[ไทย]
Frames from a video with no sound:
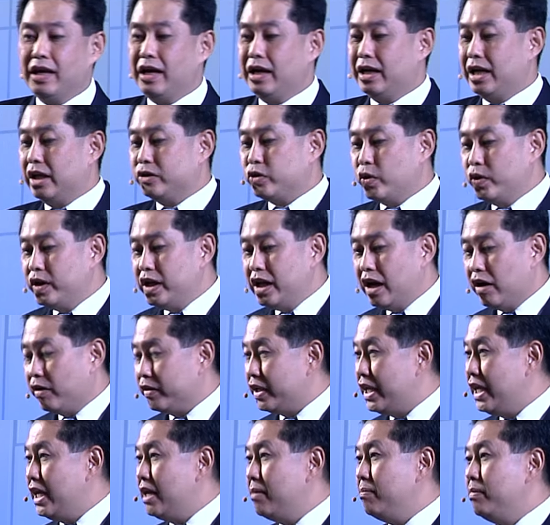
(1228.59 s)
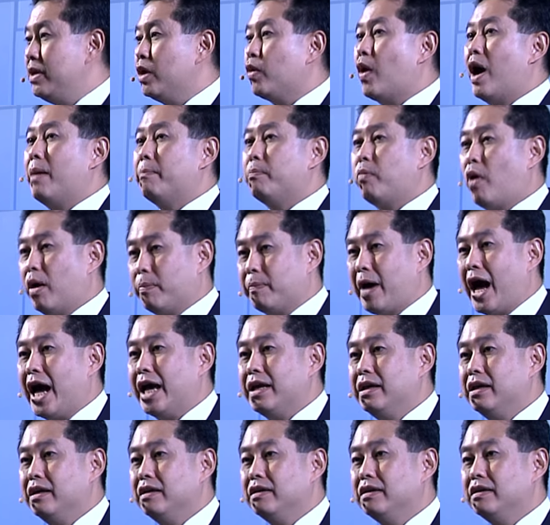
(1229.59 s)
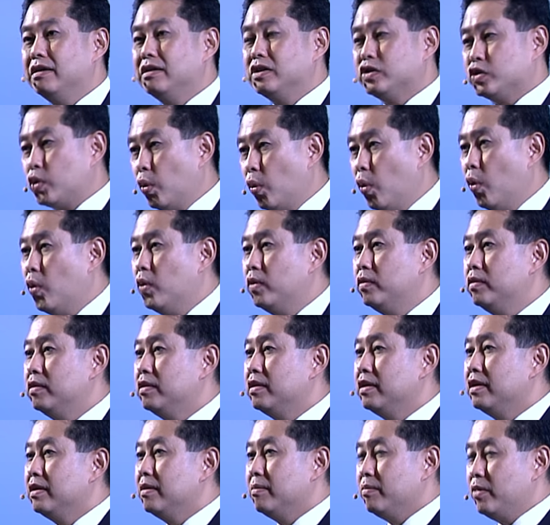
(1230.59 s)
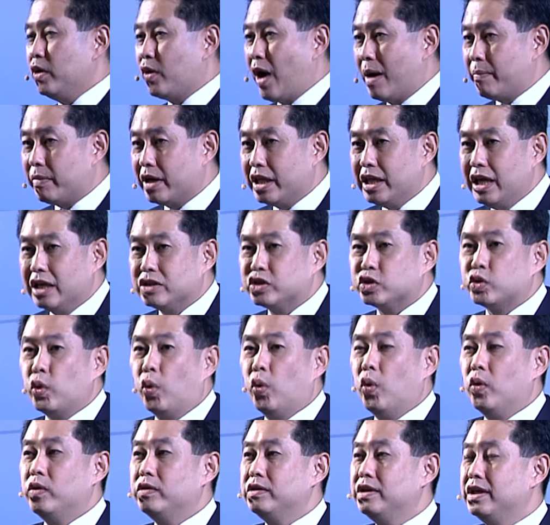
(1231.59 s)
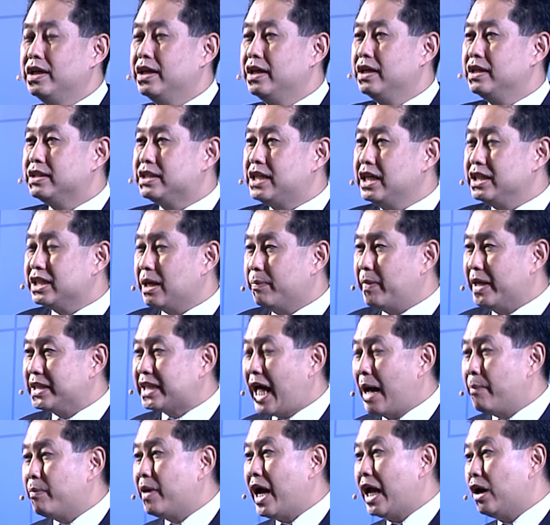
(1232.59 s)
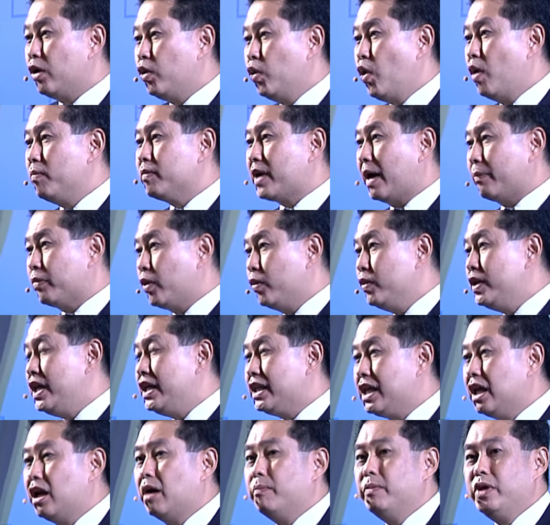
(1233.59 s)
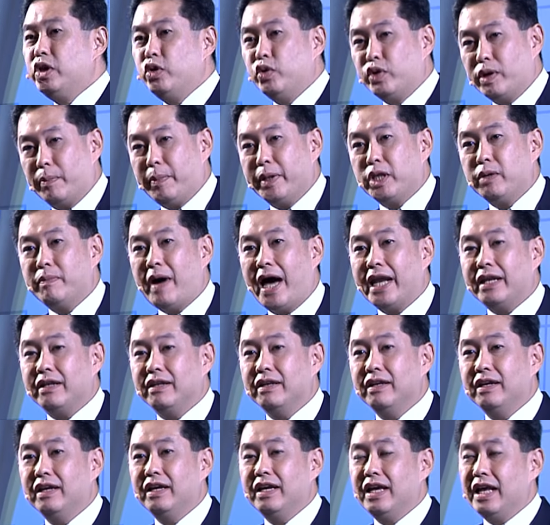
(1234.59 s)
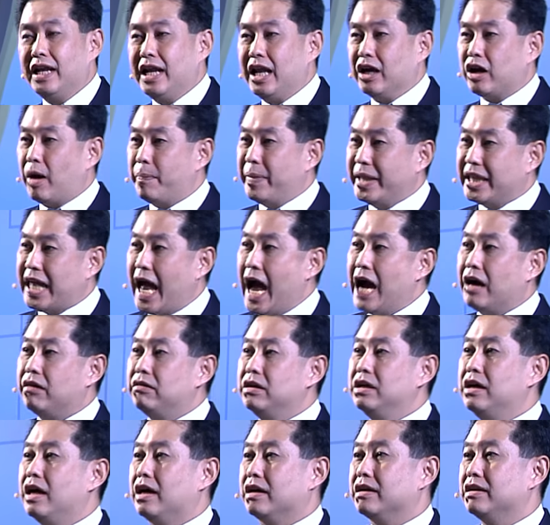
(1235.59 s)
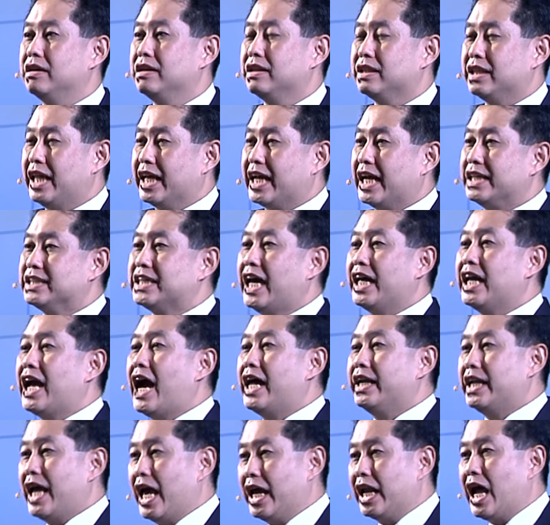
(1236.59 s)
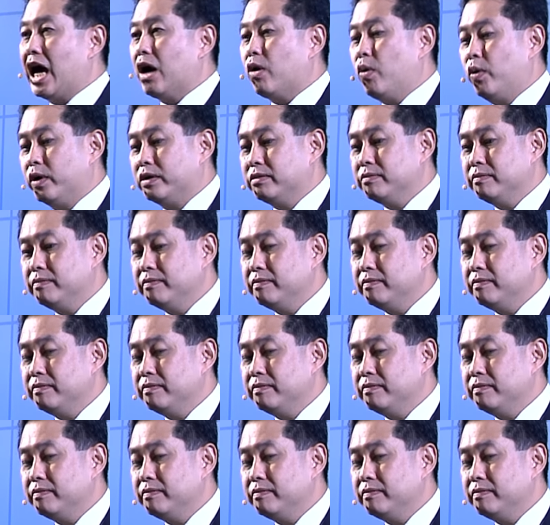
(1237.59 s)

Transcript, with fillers: และเทคโนโลยีเหล่านี้มีความปลอดภัยสูงมีความละเอียดสูงซึ่งจะมาทำงานร่วมกับเทคโนโลยีที่เรามีอยู่ในปัจจุบันแล้วก็เป็นทางเลือกในการใช้งานในอนาคต